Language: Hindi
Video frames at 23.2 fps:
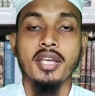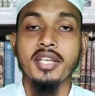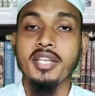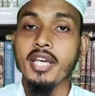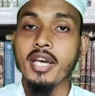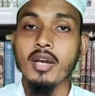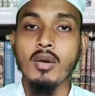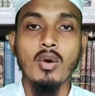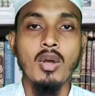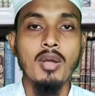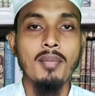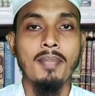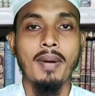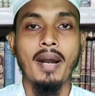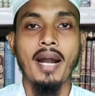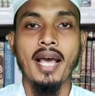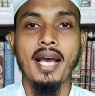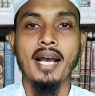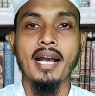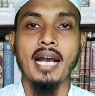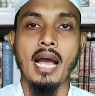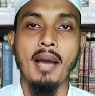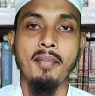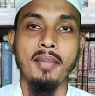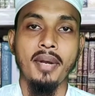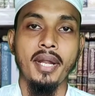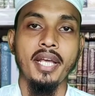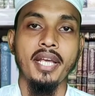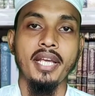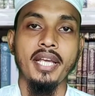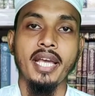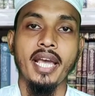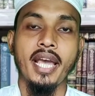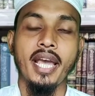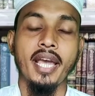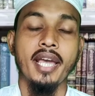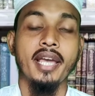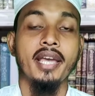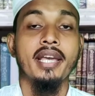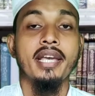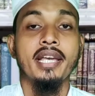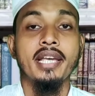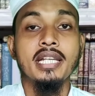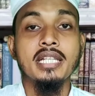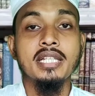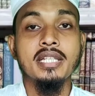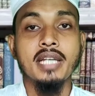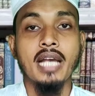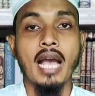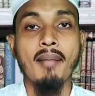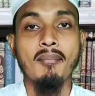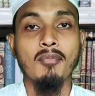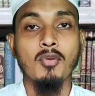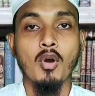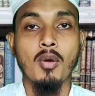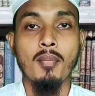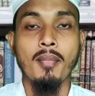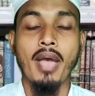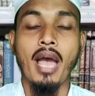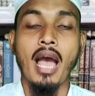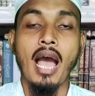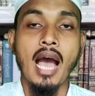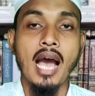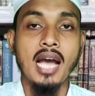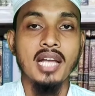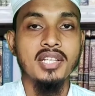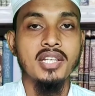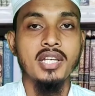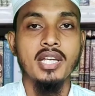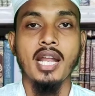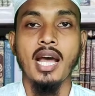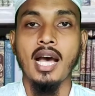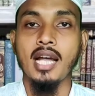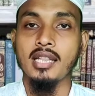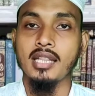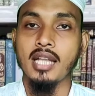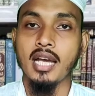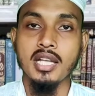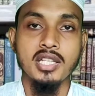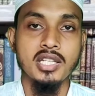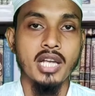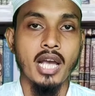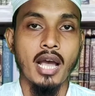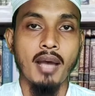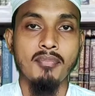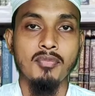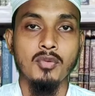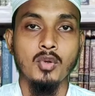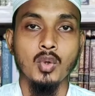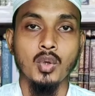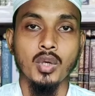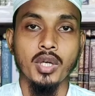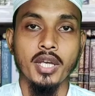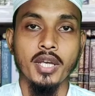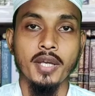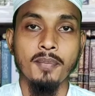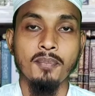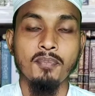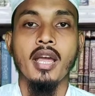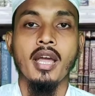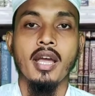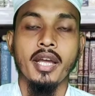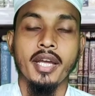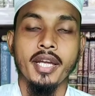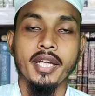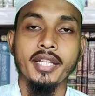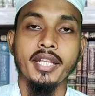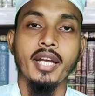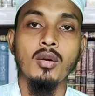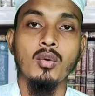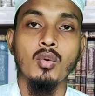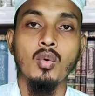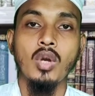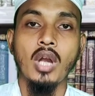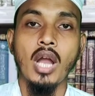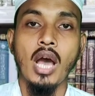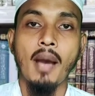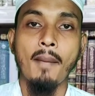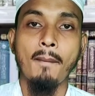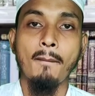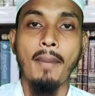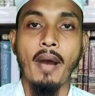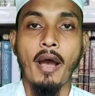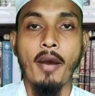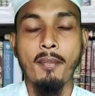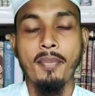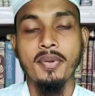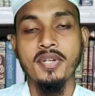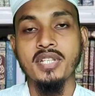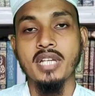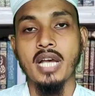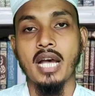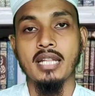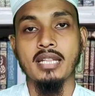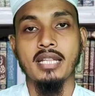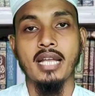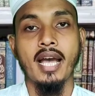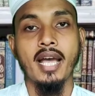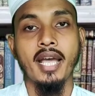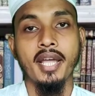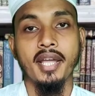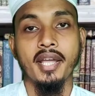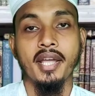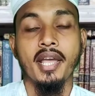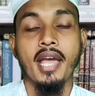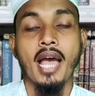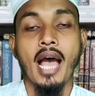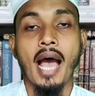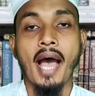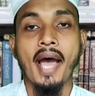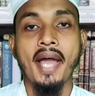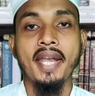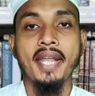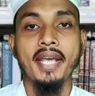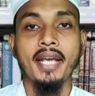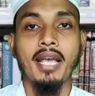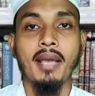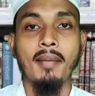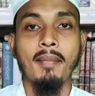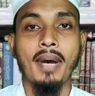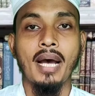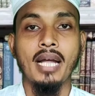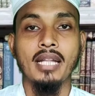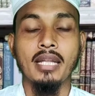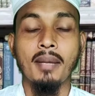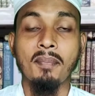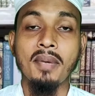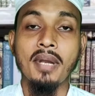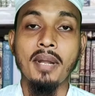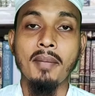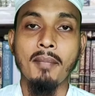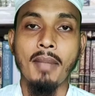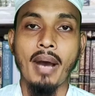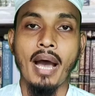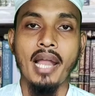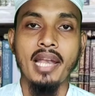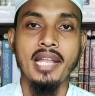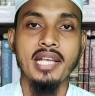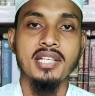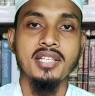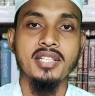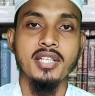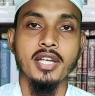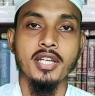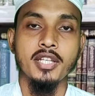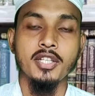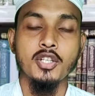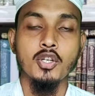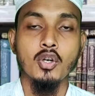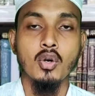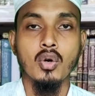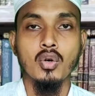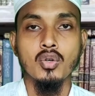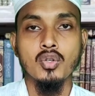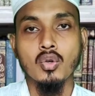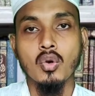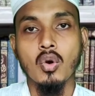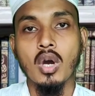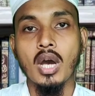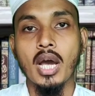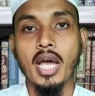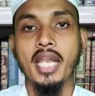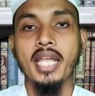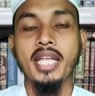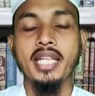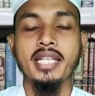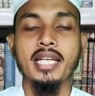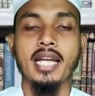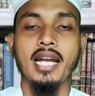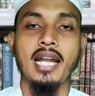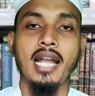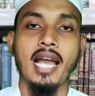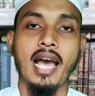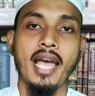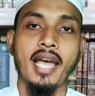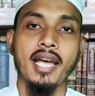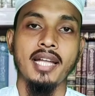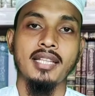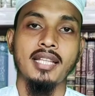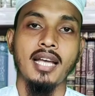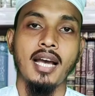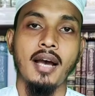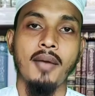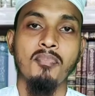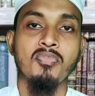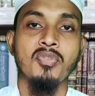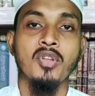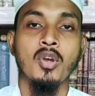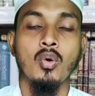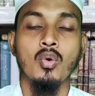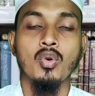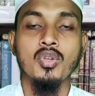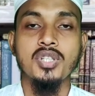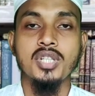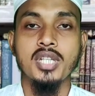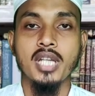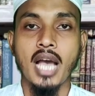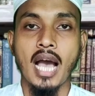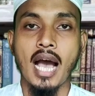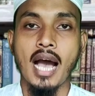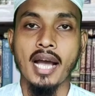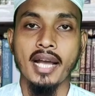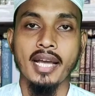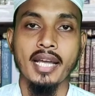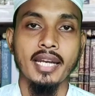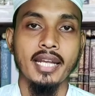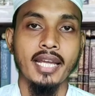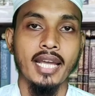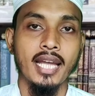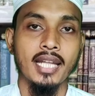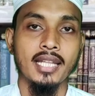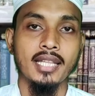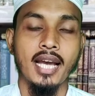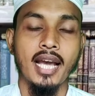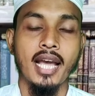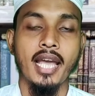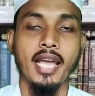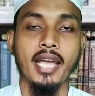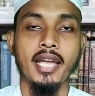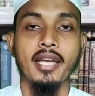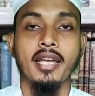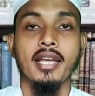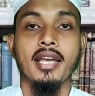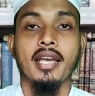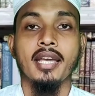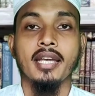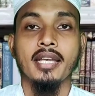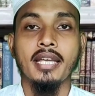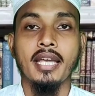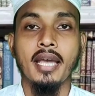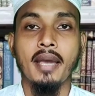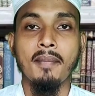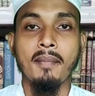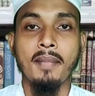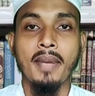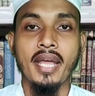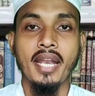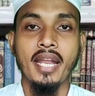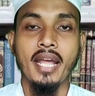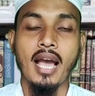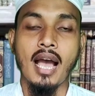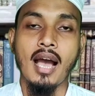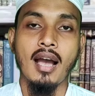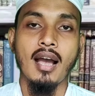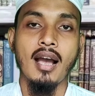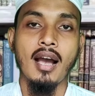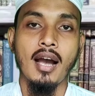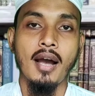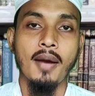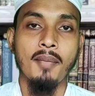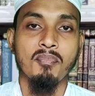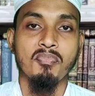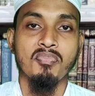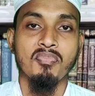ये कोई बड़ा काम नहीं है इस काम को मैं आज ही रात अंजाम दूंगी इधर गुलाम वापस आता है आने के बाद अपने मालिक से जो उसको ख़रीद कर लाया था उससे आकर कहता है कि मेरे आका